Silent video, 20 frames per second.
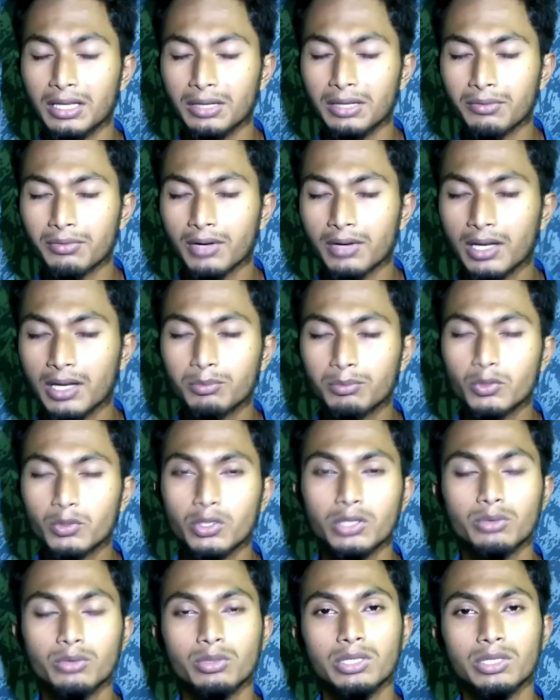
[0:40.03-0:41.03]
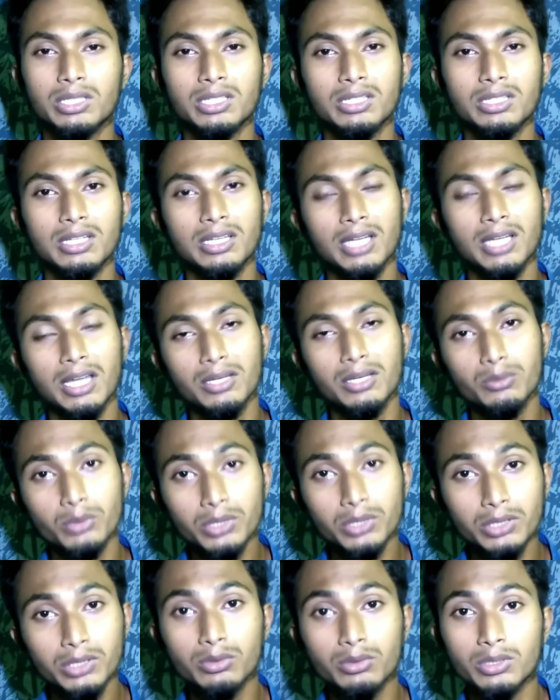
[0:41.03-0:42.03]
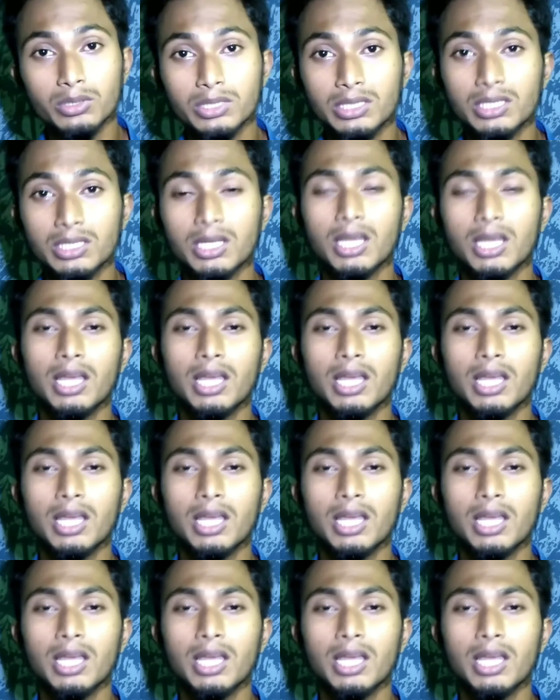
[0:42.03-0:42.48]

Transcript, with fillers: এ ফাইভ টোয়েন্টি টোয়েন্টি এ নাইন টোয়েন্টি টোয়েন্টি